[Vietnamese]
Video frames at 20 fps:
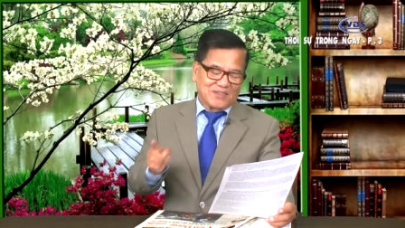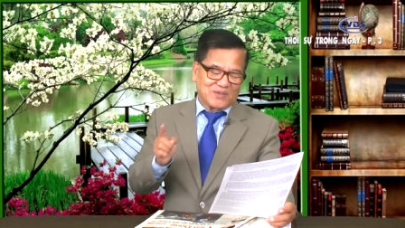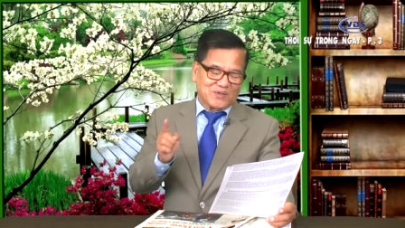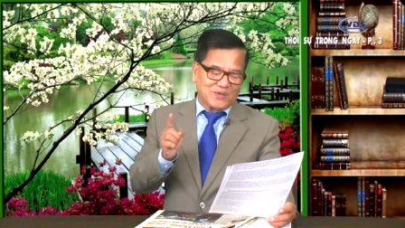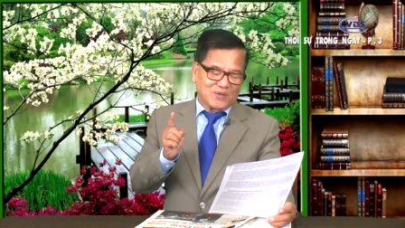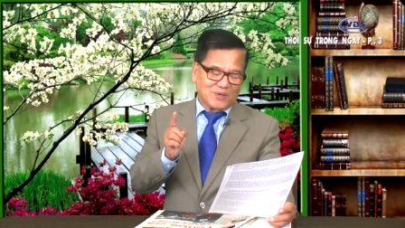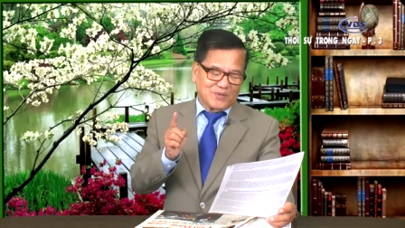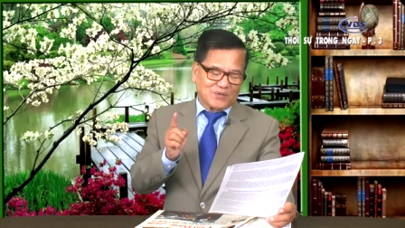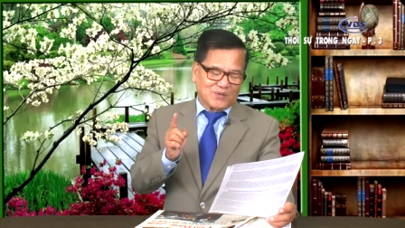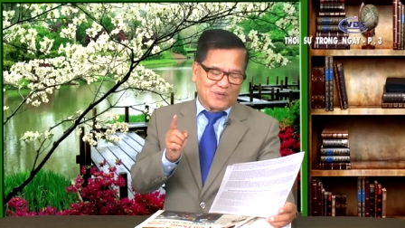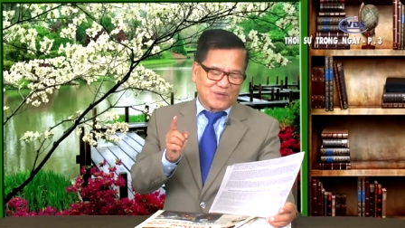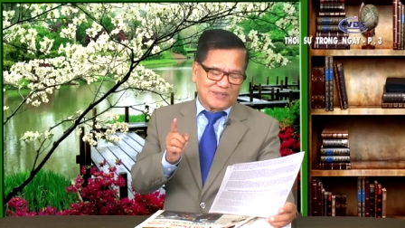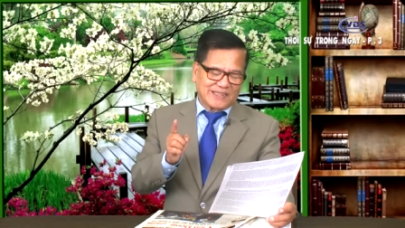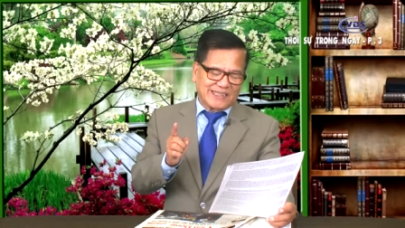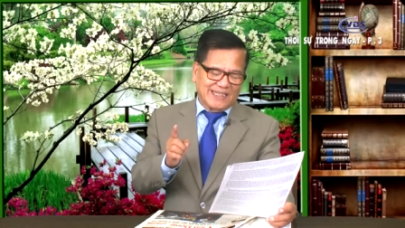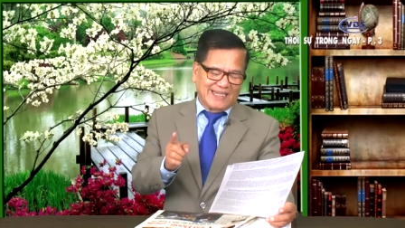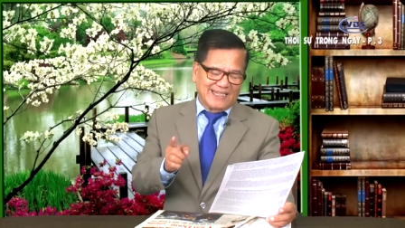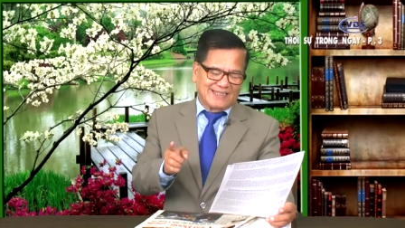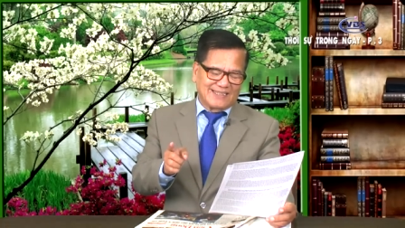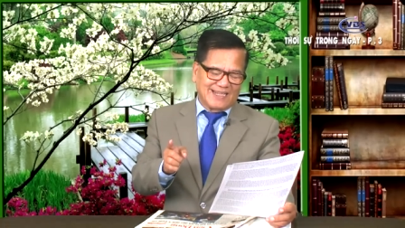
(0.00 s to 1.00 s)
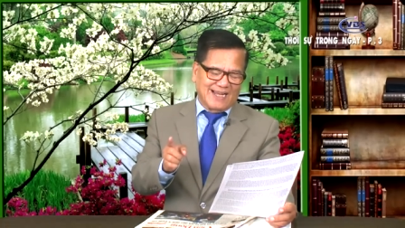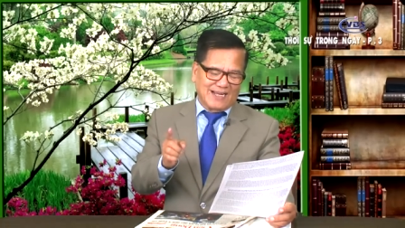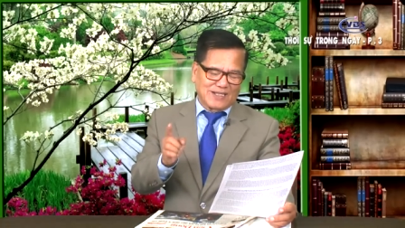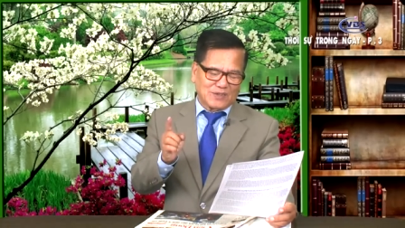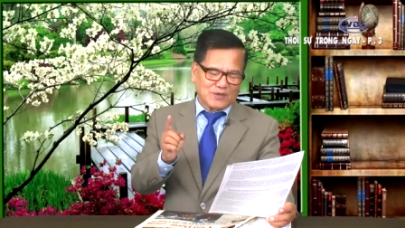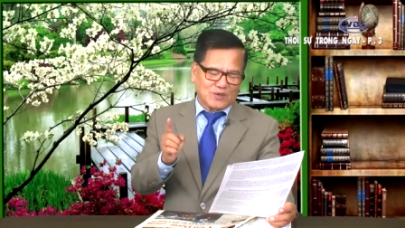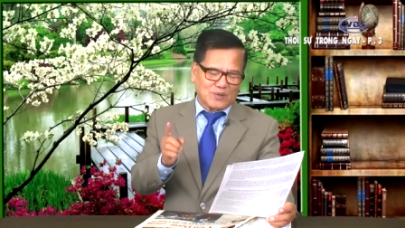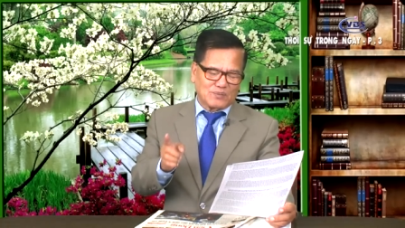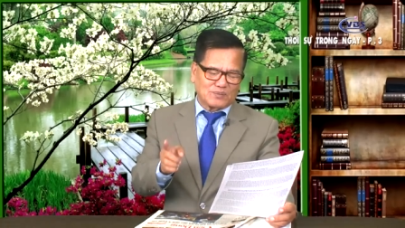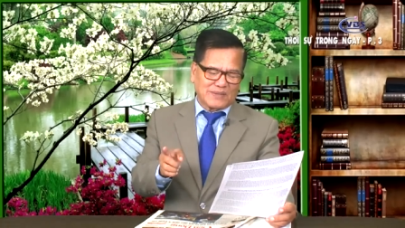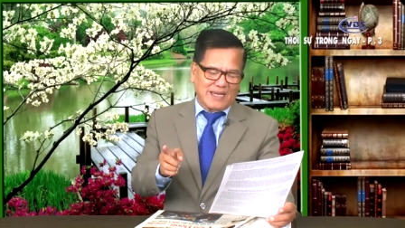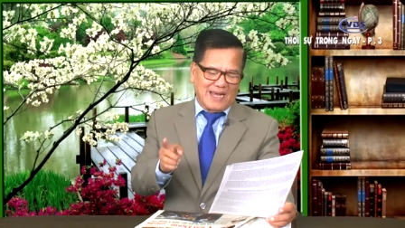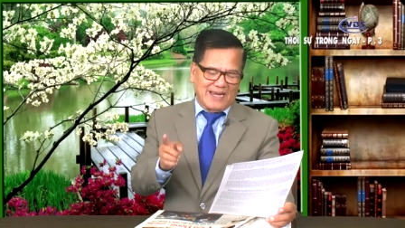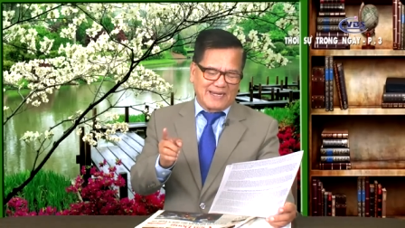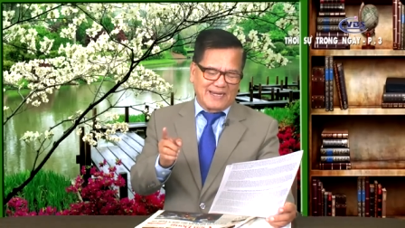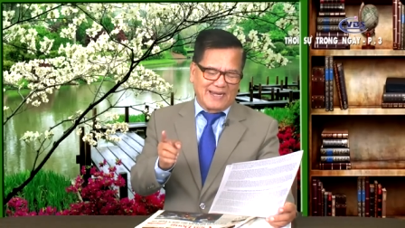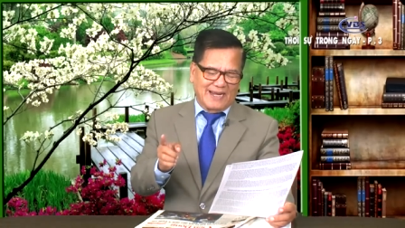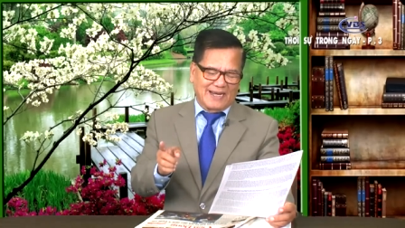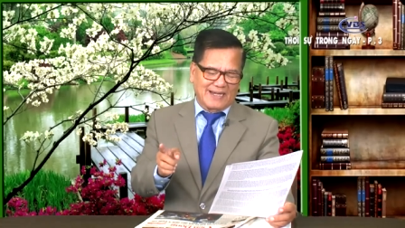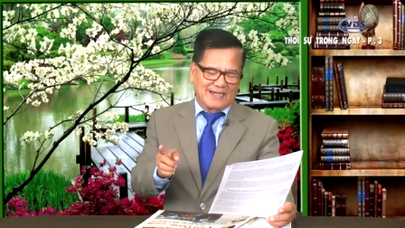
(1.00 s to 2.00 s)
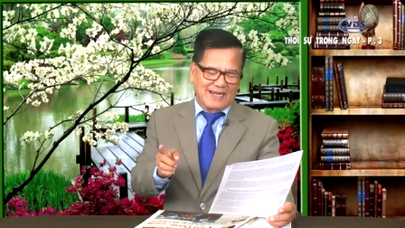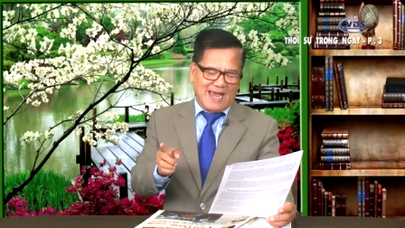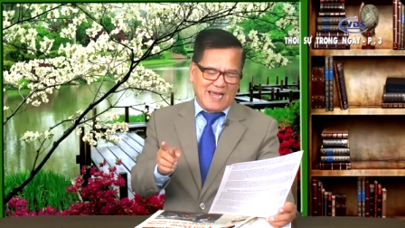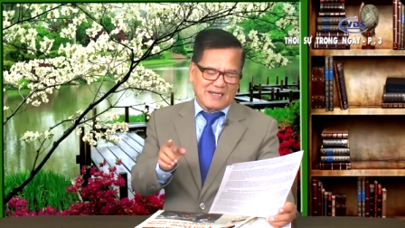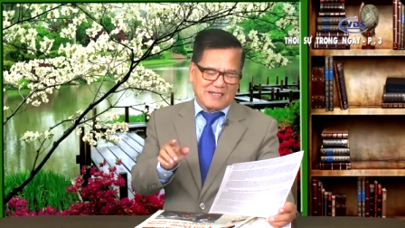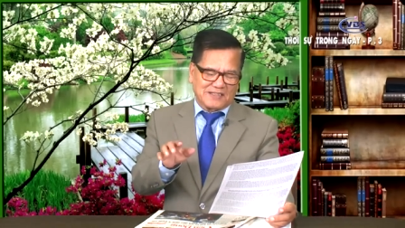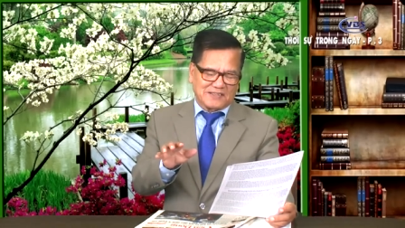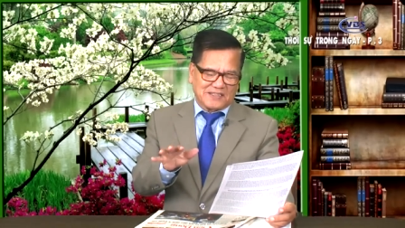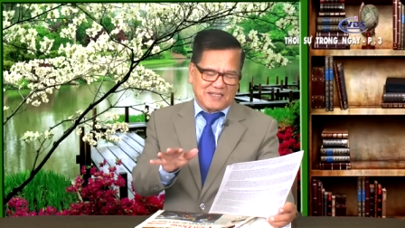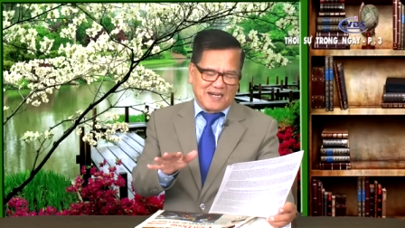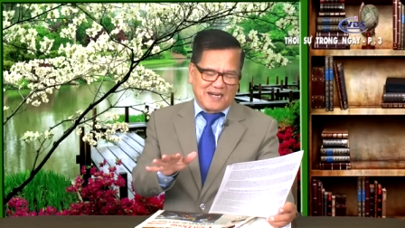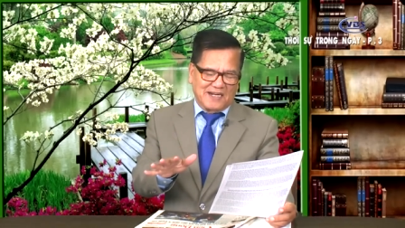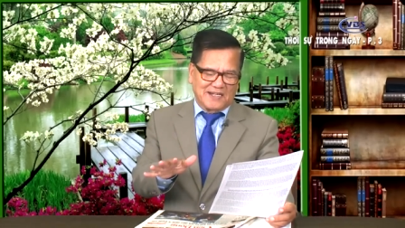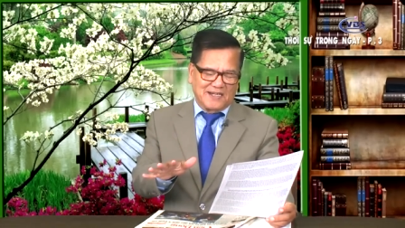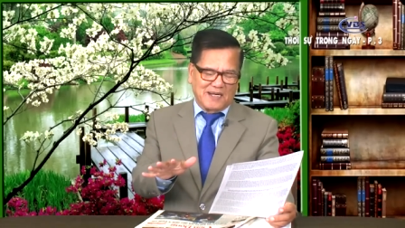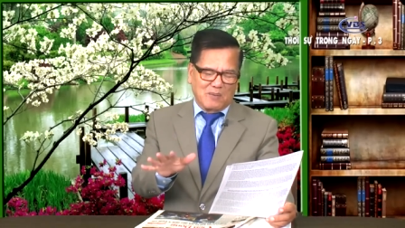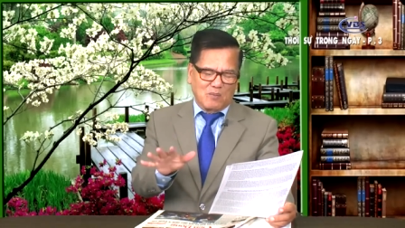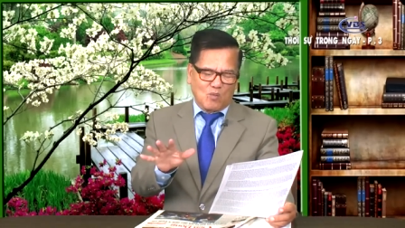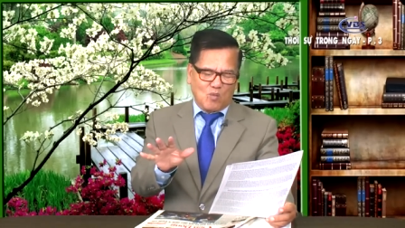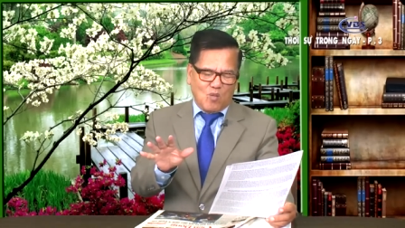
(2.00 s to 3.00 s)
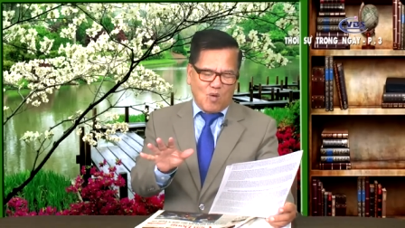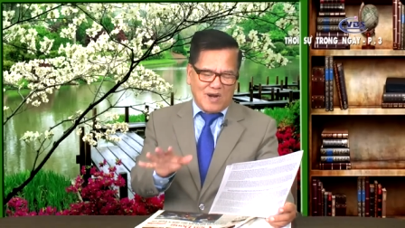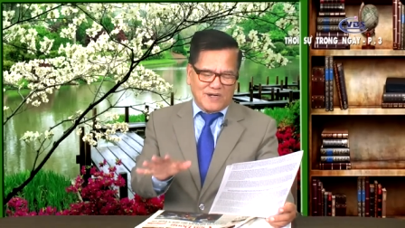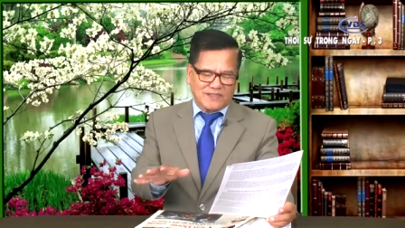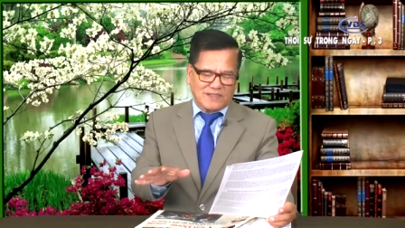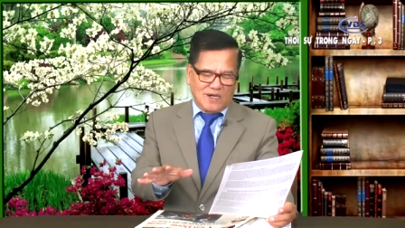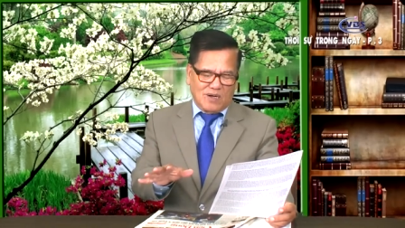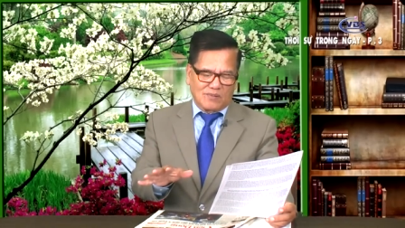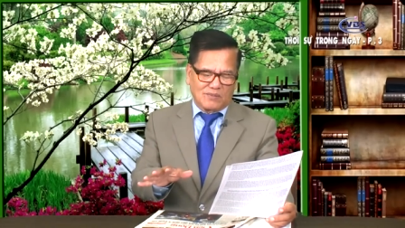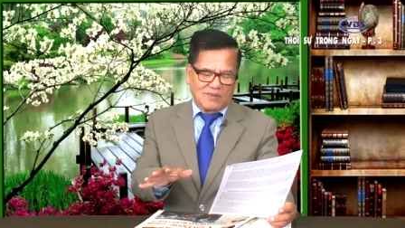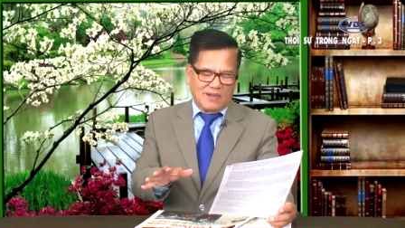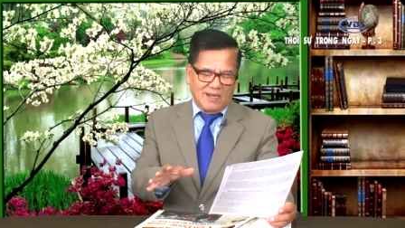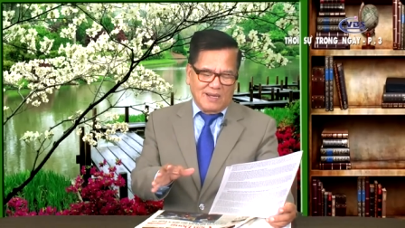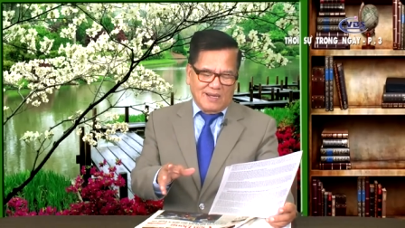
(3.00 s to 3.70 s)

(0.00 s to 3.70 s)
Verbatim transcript: Chứ tôi tin rằng chúng ta hiện đang ở thời điểm quan trọng